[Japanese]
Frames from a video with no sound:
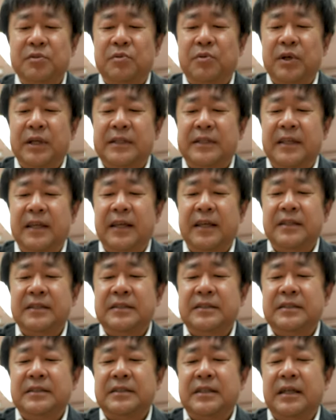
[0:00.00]
をこうやって
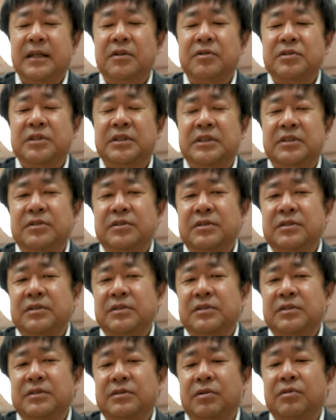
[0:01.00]
力を
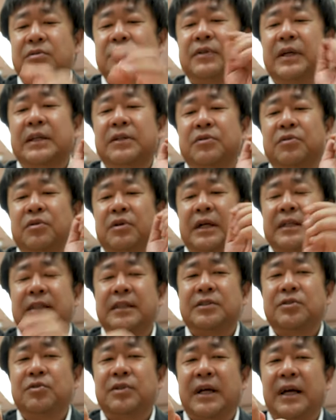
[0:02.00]
ずっと加えると
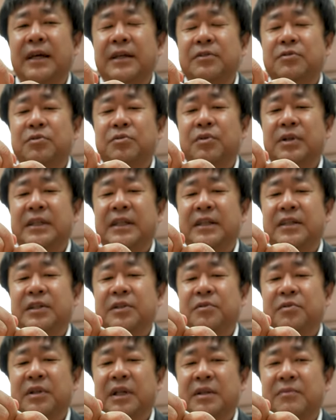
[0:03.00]
形を変えることができ
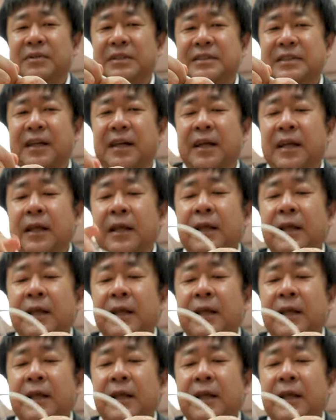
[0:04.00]
るようになりました